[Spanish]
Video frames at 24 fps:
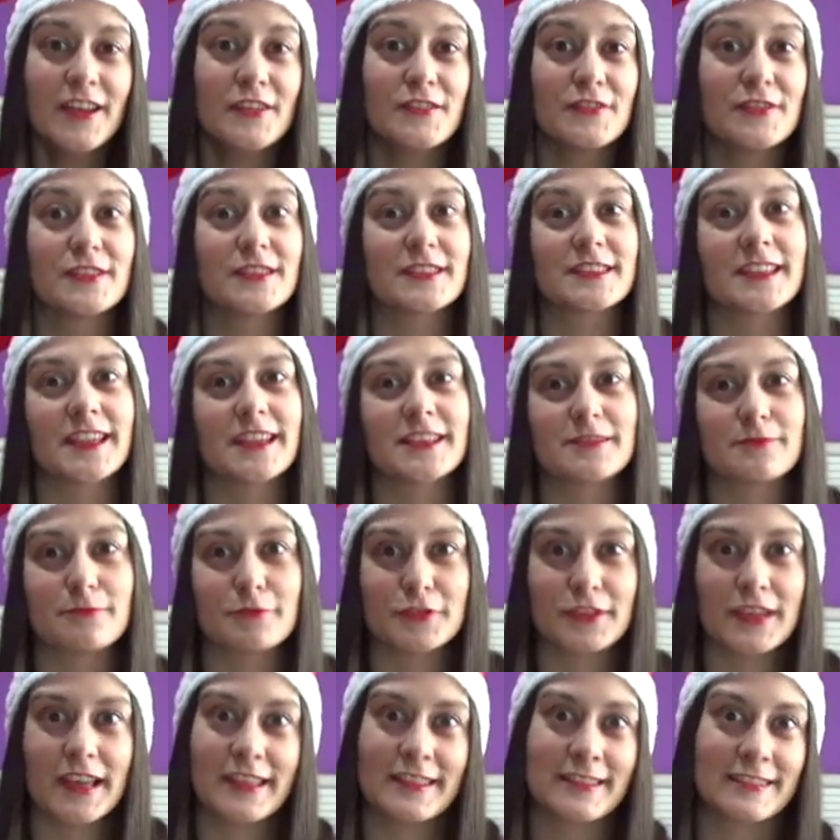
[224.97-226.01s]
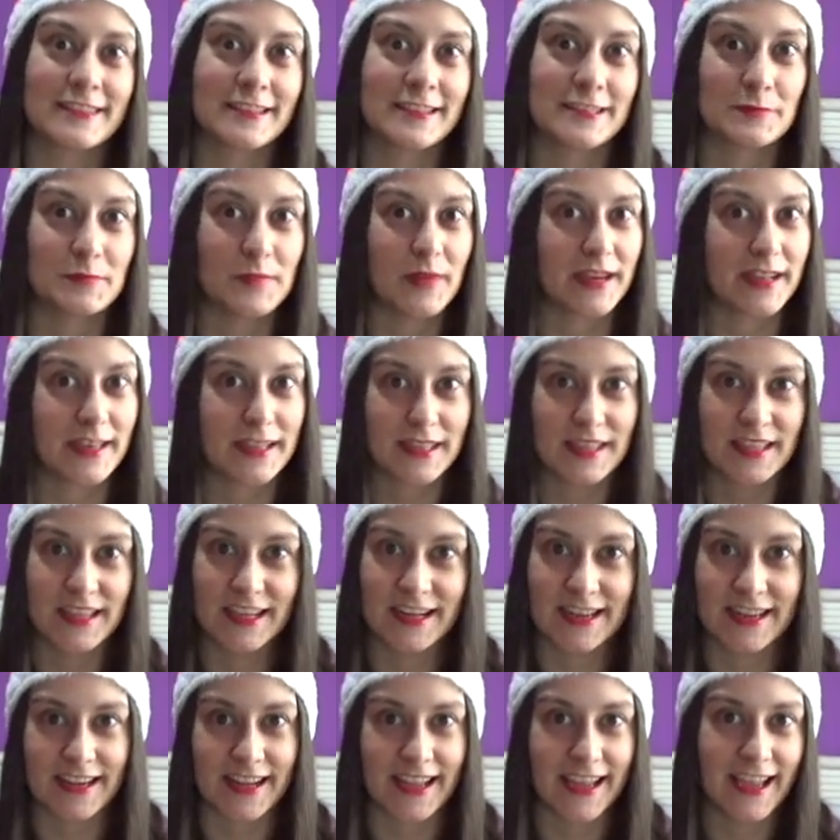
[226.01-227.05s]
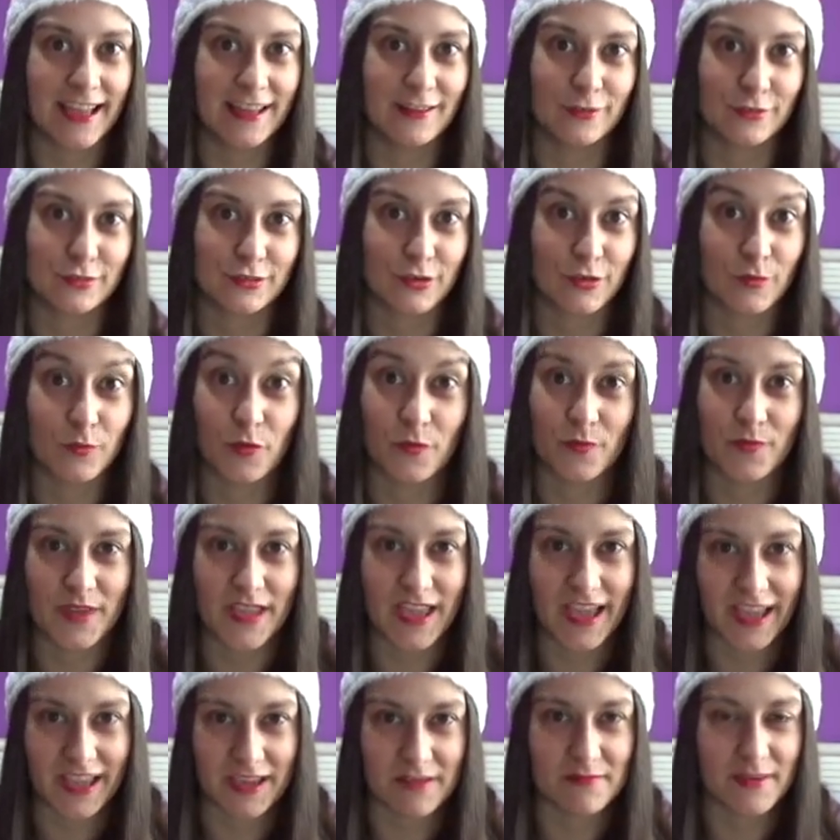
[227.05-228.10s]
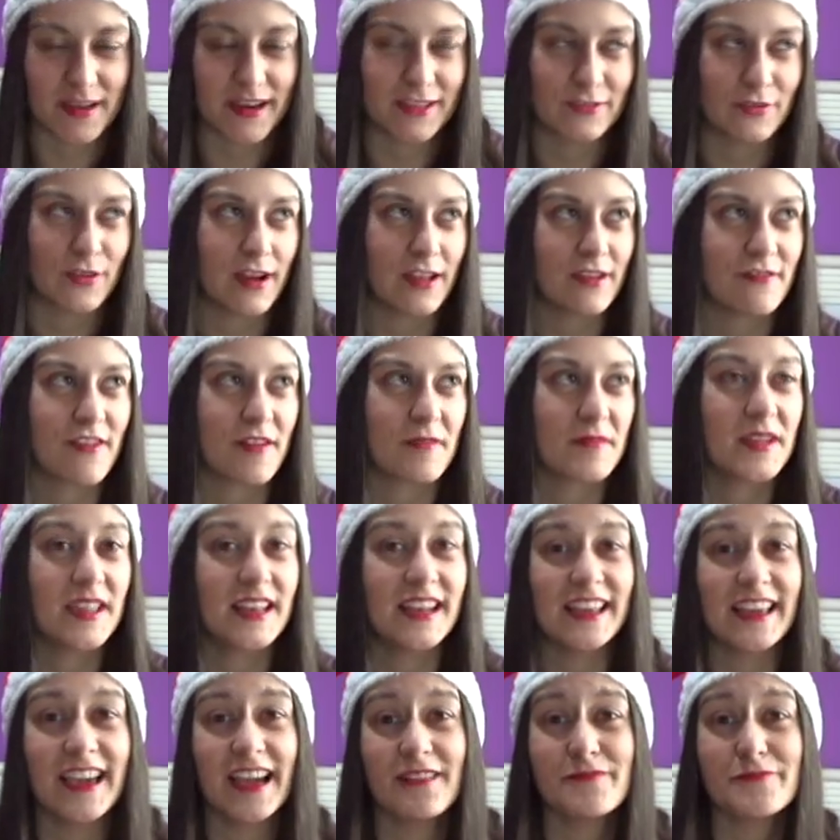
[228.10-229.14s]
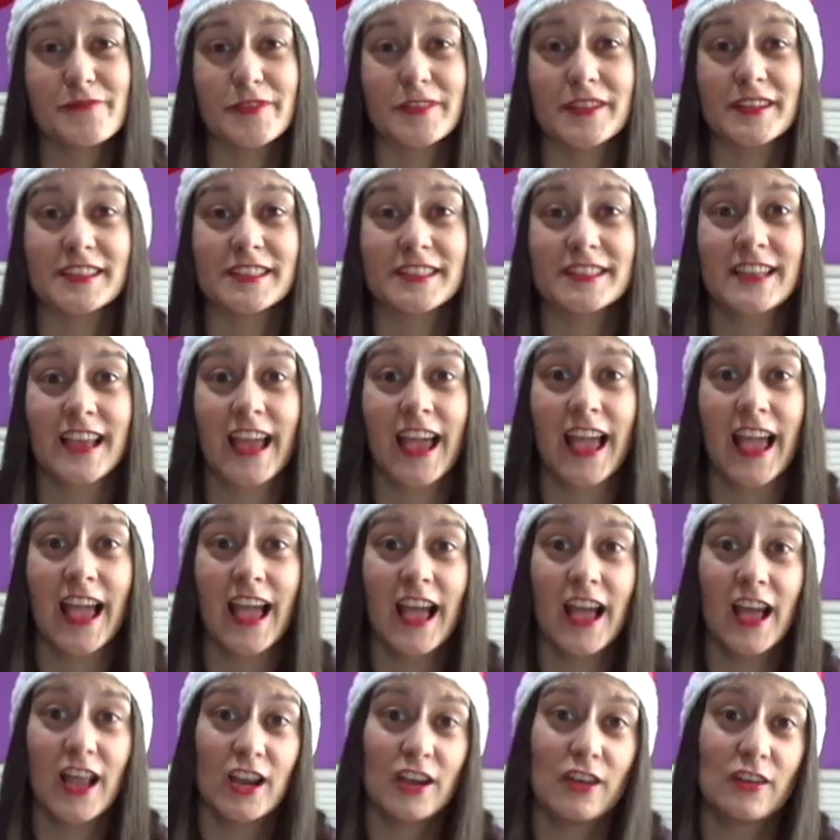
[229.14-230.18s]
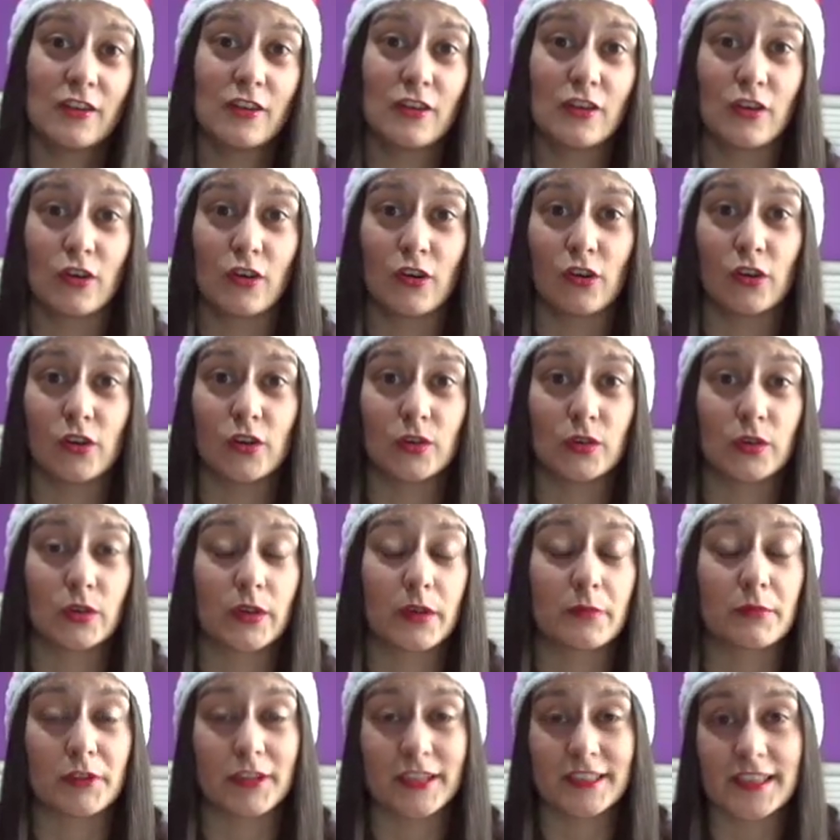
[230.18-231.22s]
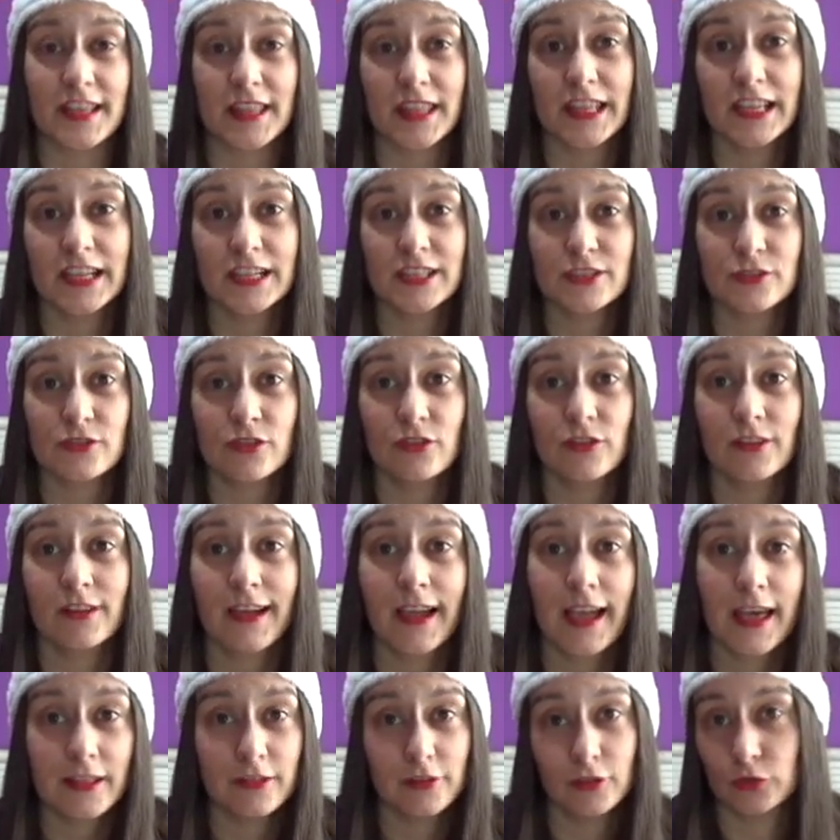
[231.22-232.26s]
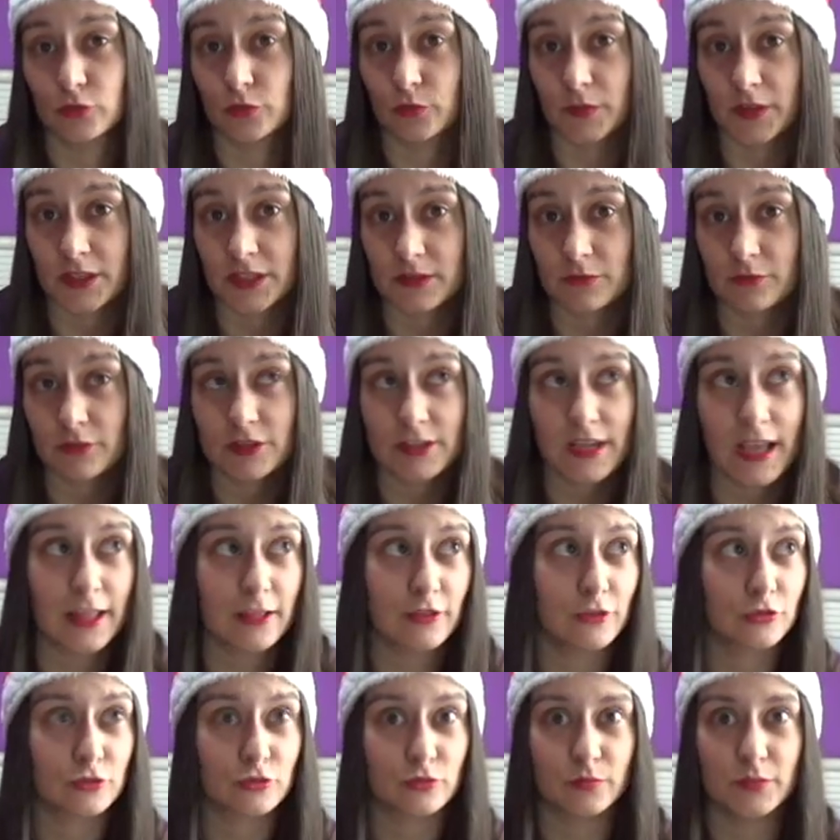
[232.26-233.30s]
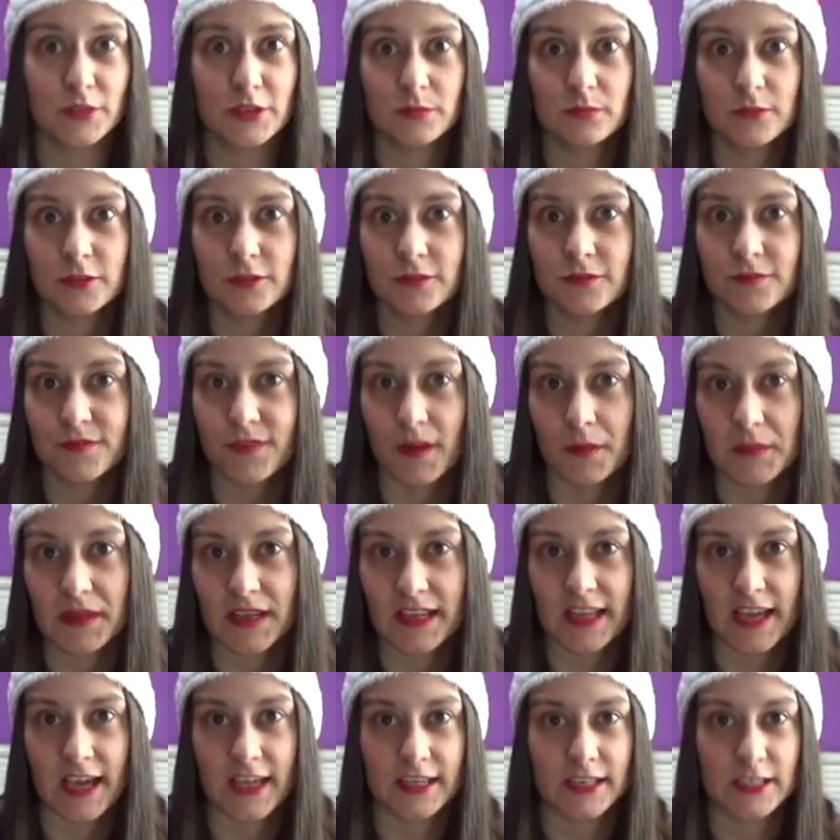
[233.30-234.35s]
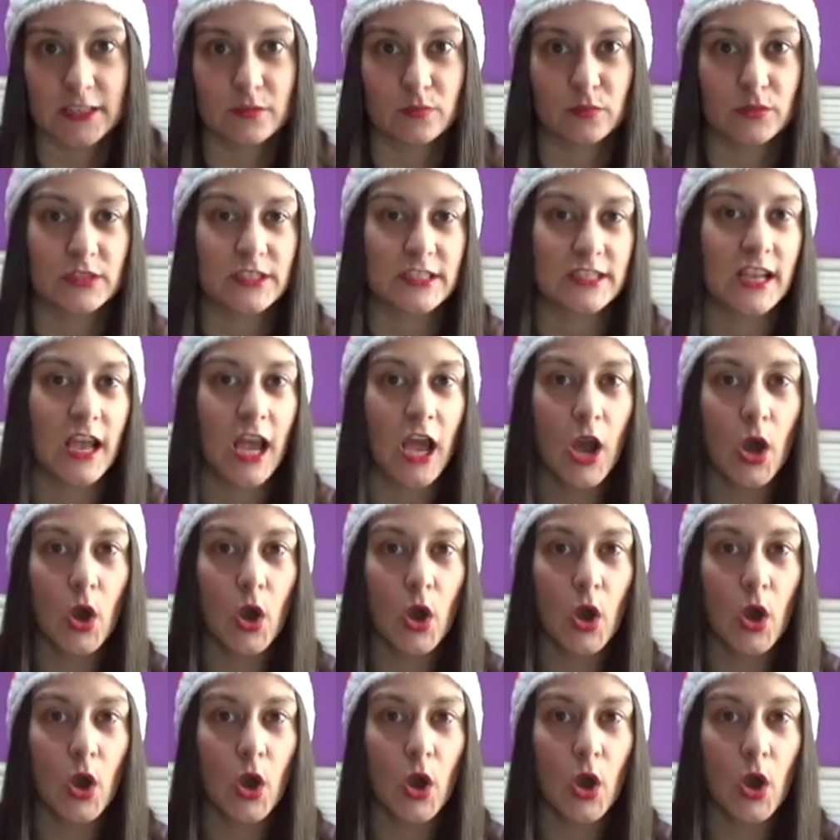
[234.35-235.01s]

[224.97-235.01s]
no estáis bollantes para hacer regalos como un viaje para toda la familia, pues lo que podéis hacer son hazlo tú mismos, hazlos tú mismos familiares, pues